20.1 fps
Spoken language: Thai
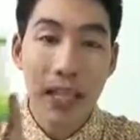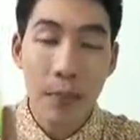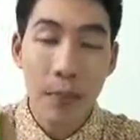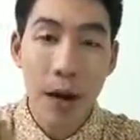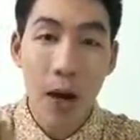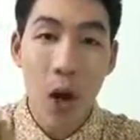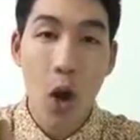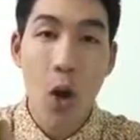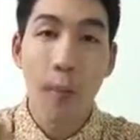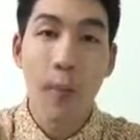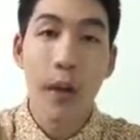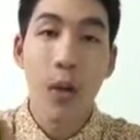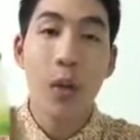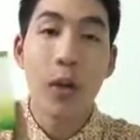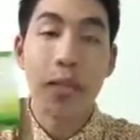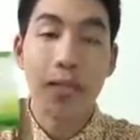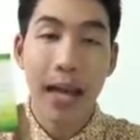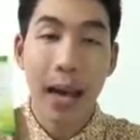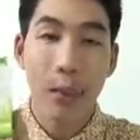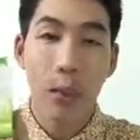ซึ่งประกอบไป
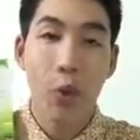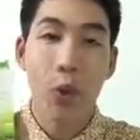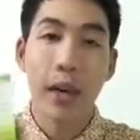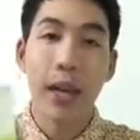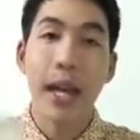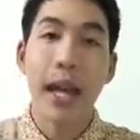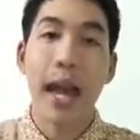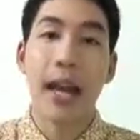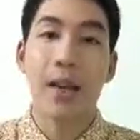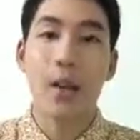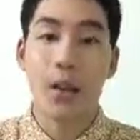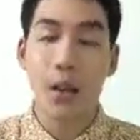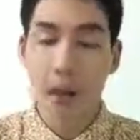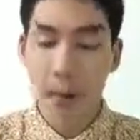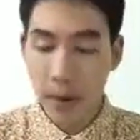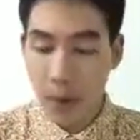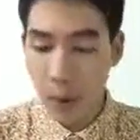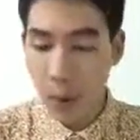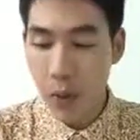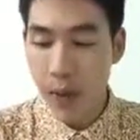ด้วย 3 ตัวด้วยกันเดี๋ยว
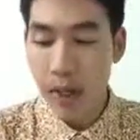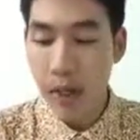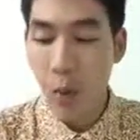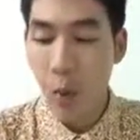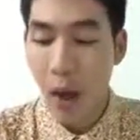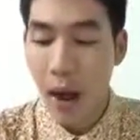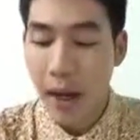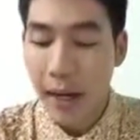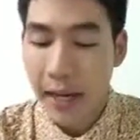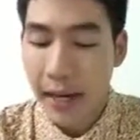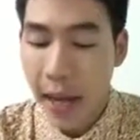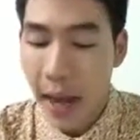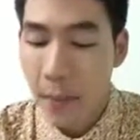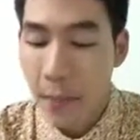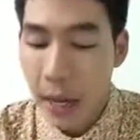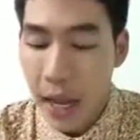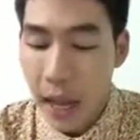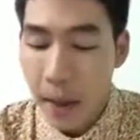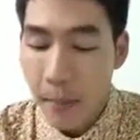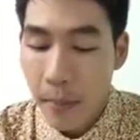เรามาดูกันดีกว่านะค
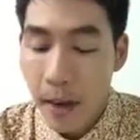รับ